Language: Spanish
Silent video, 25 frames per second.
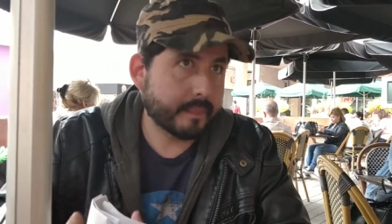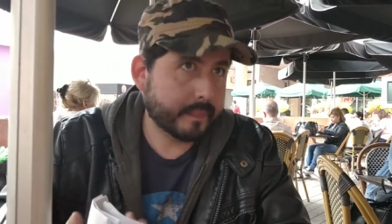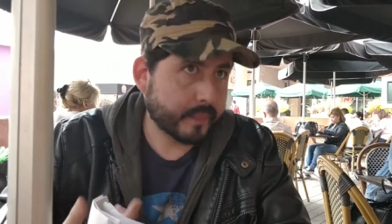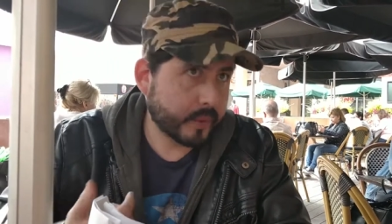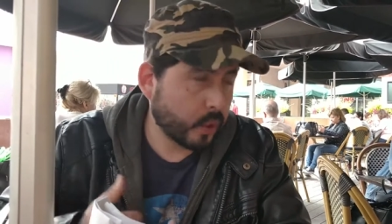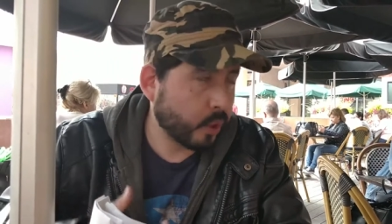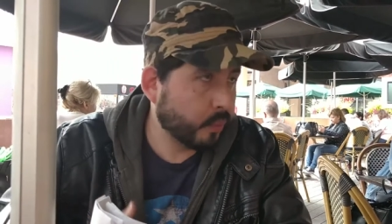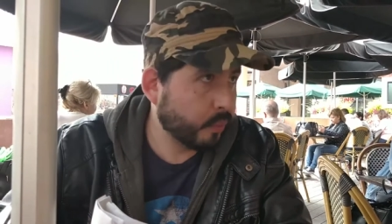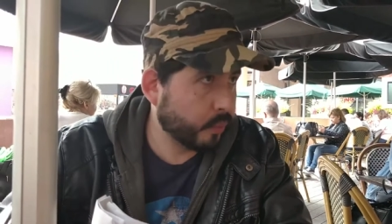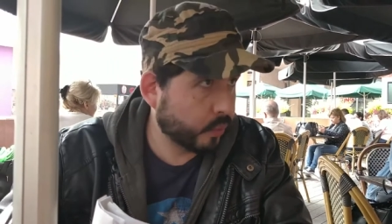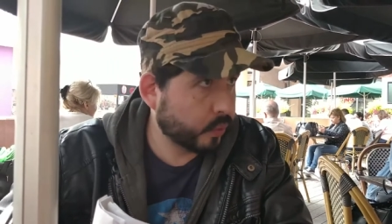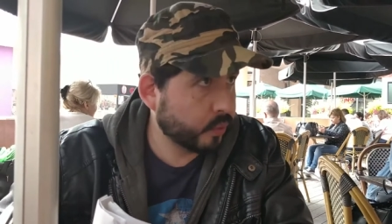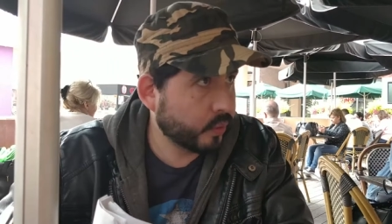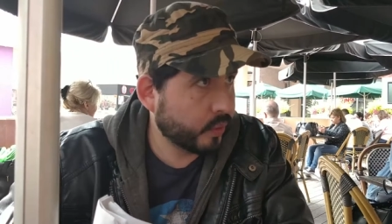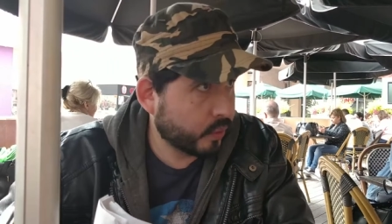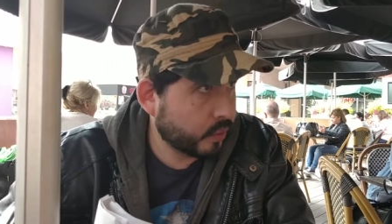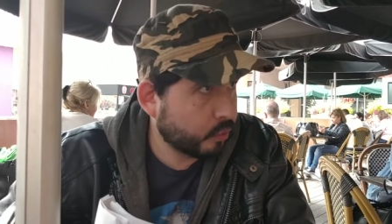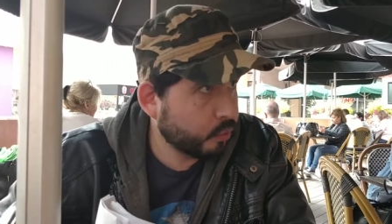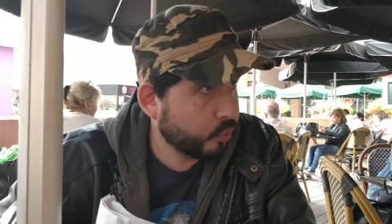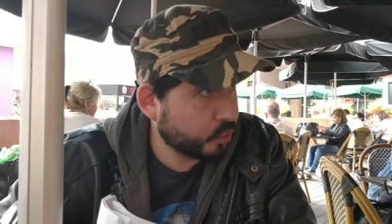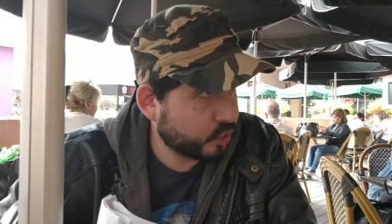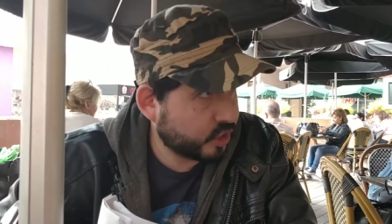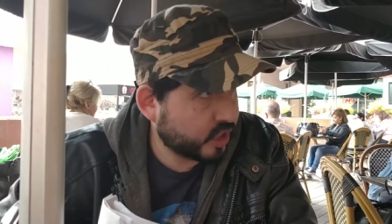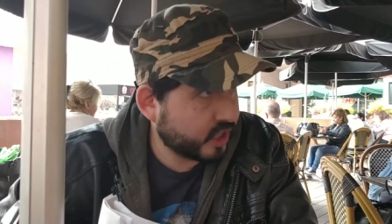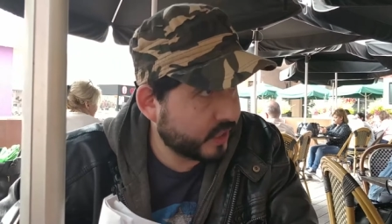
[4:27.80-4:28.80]
como
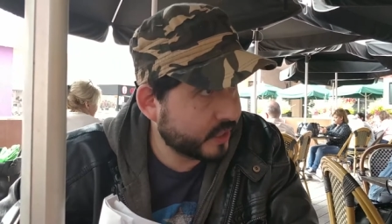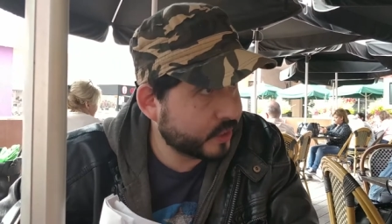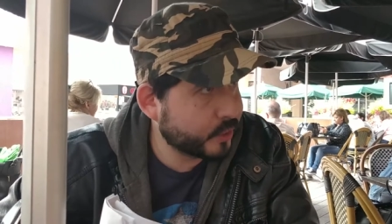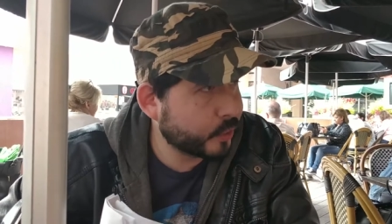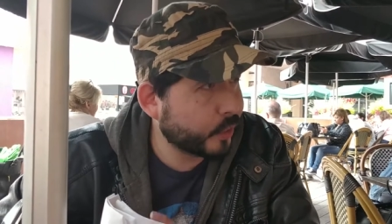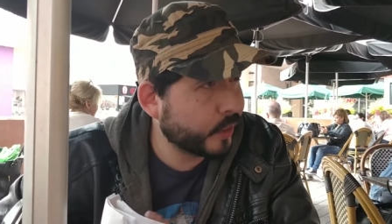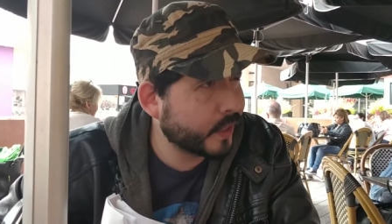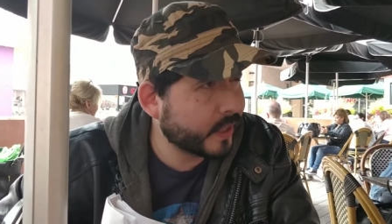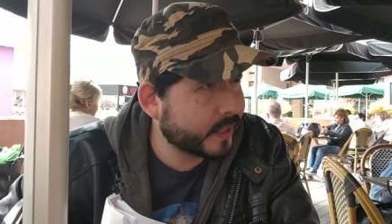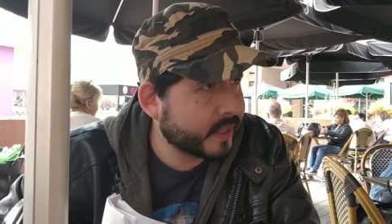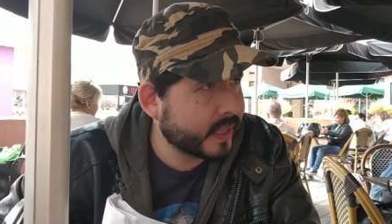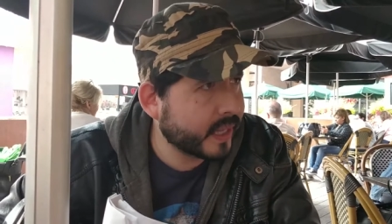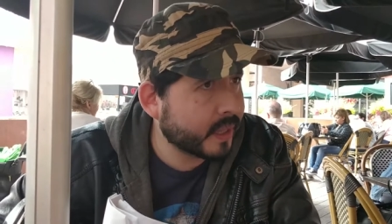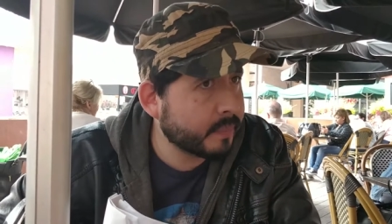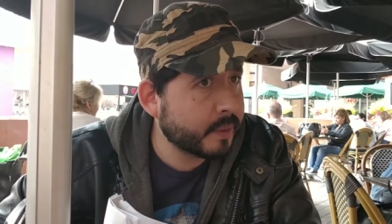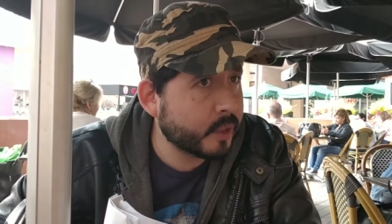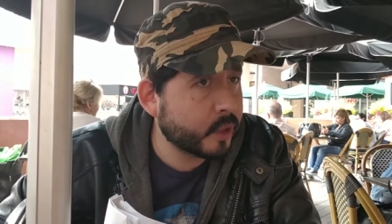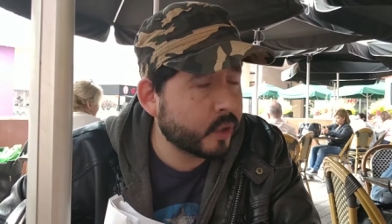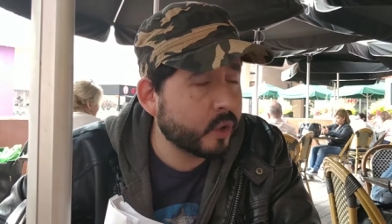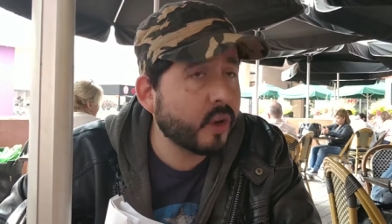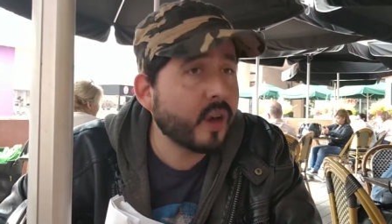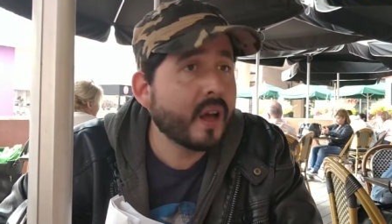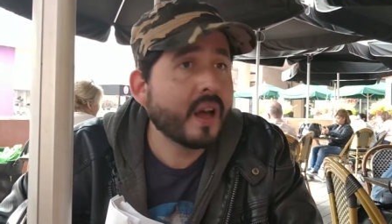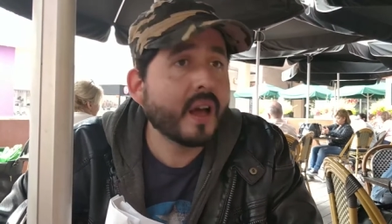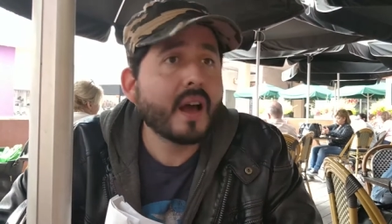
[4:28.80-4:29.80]
utilizo el
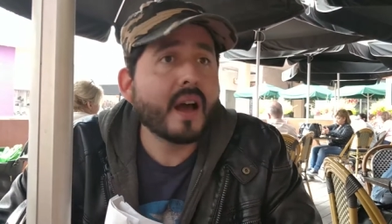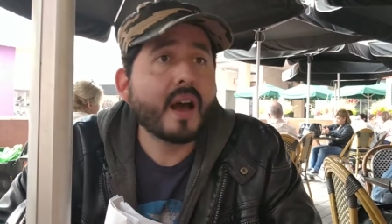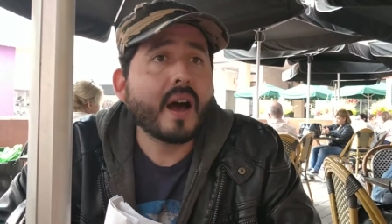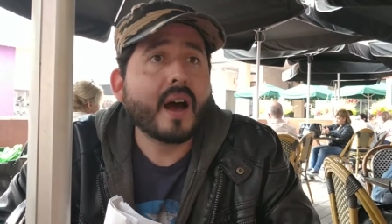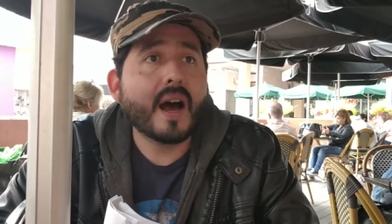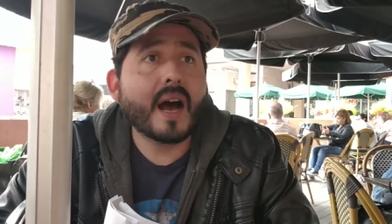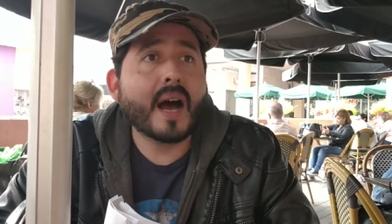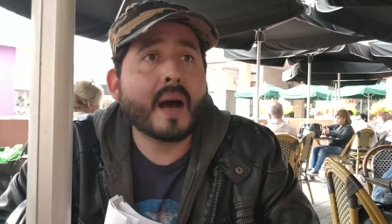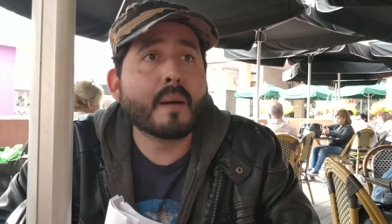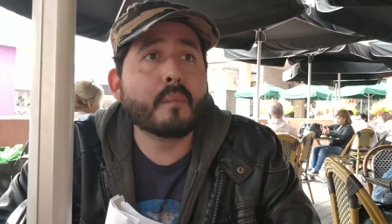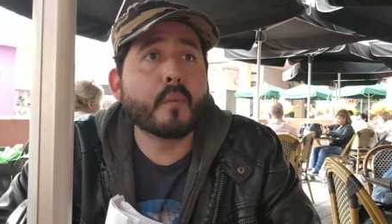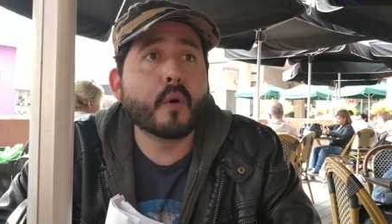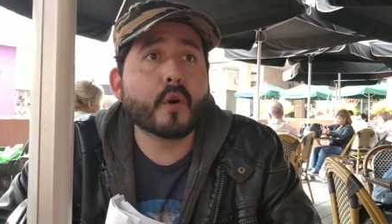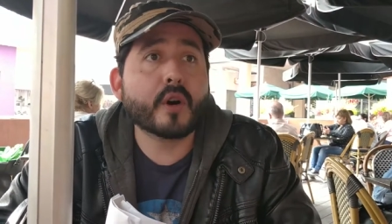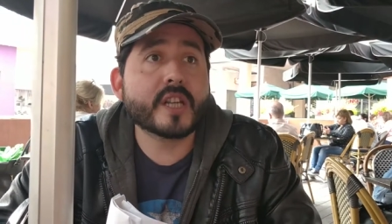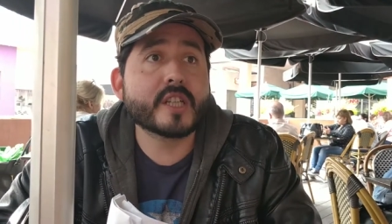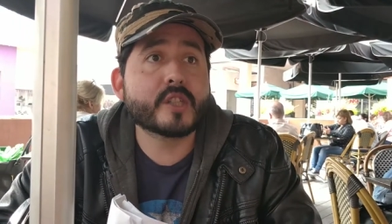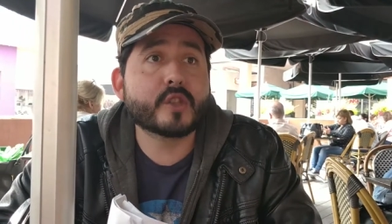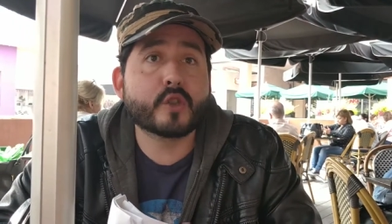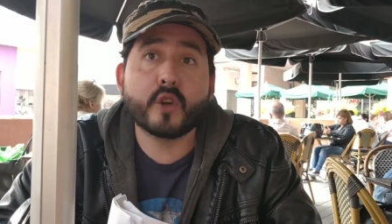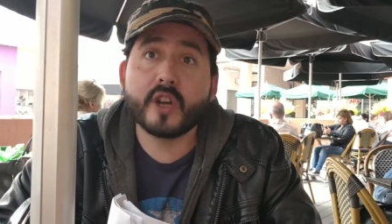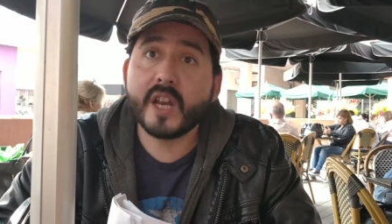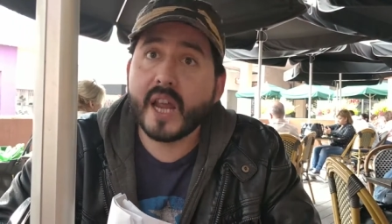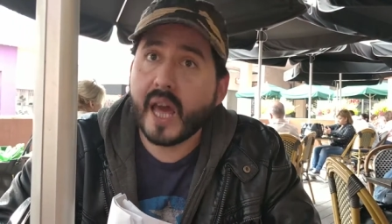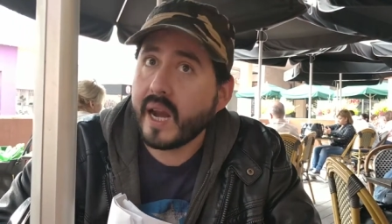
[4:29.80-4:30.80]
término, a
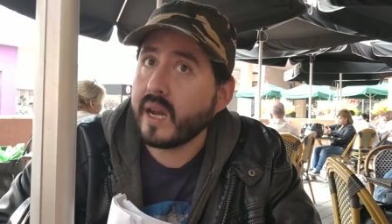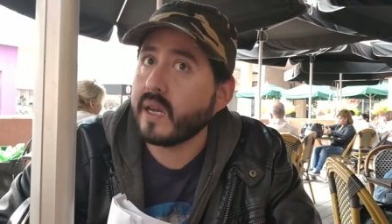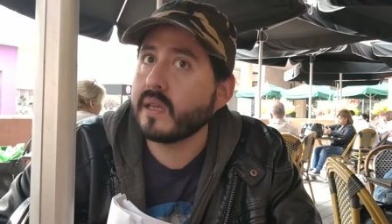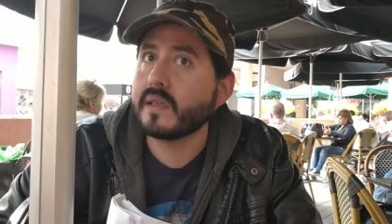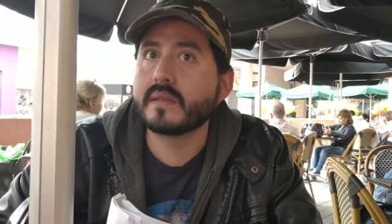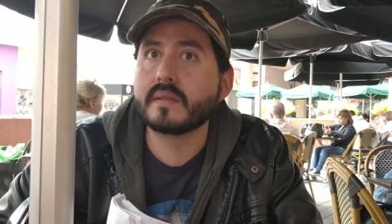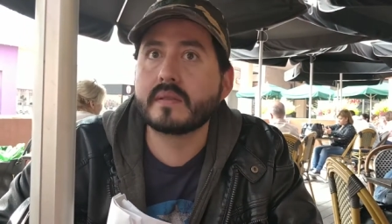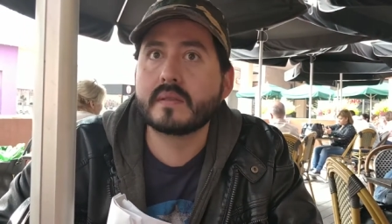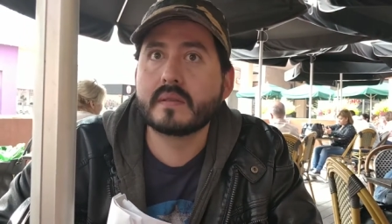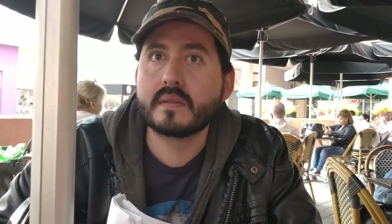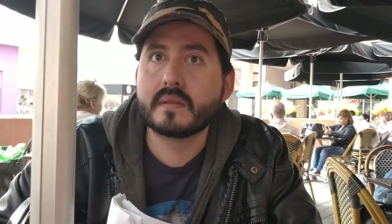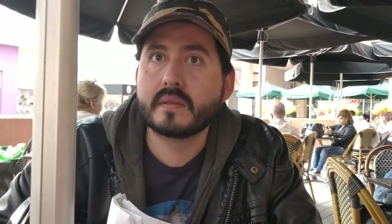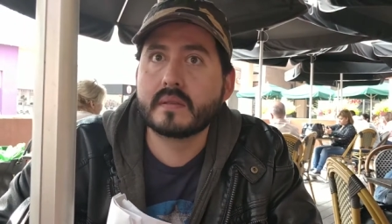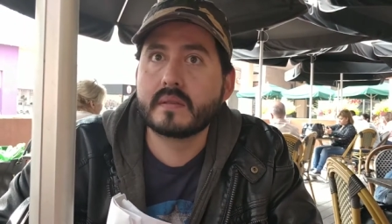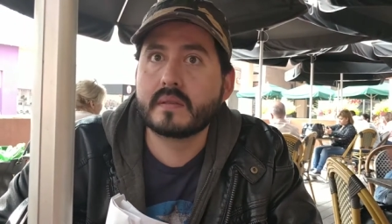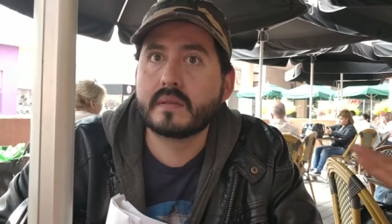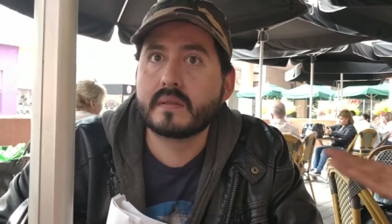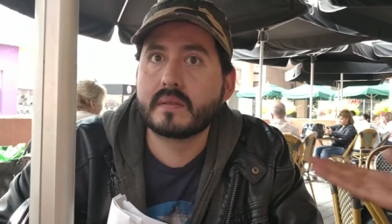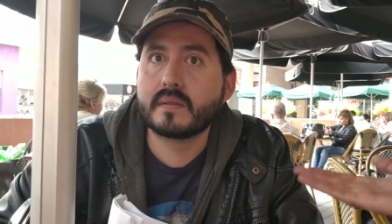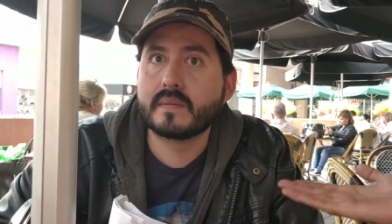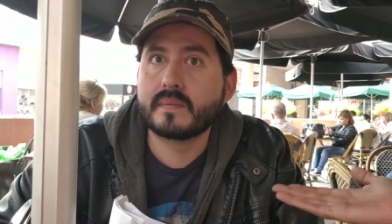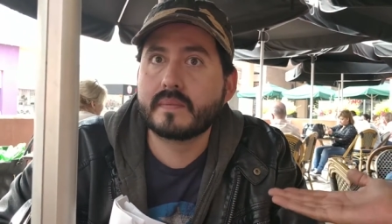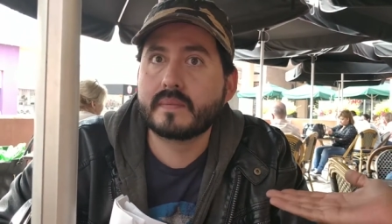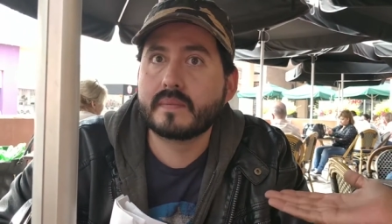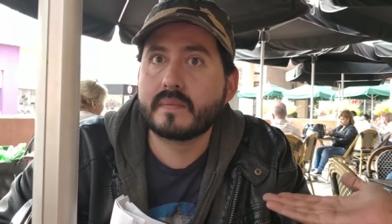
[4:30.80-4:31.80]
morrisonear. Sí.